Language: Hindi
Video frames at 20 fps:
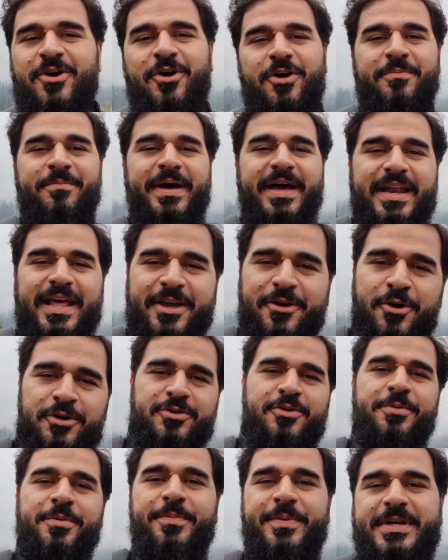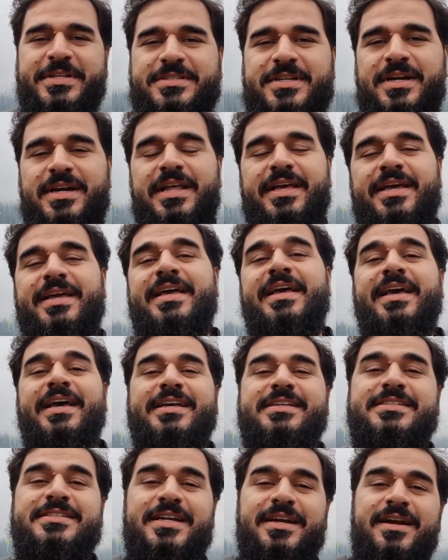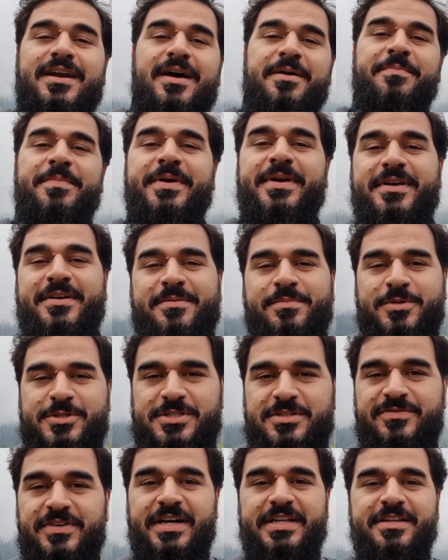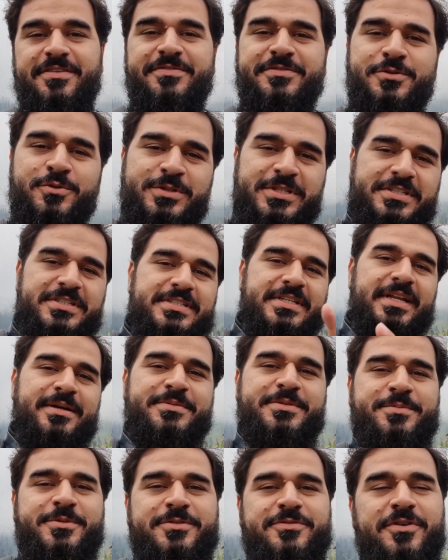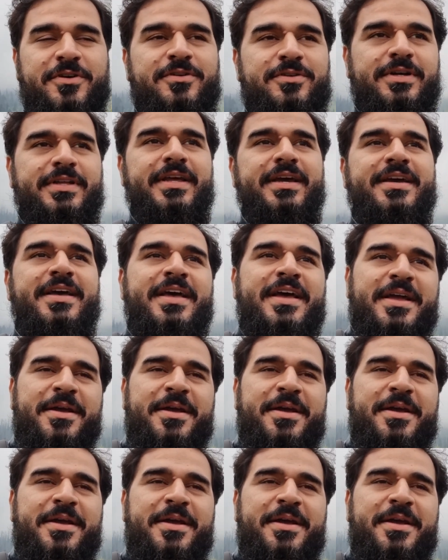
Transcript: और बेल आइकॉन को भी प्रेस कर लें इंस्टाग्राम पे मुस्तफ़ानी टू सिक्स के नाम से मुझे फॉलो करें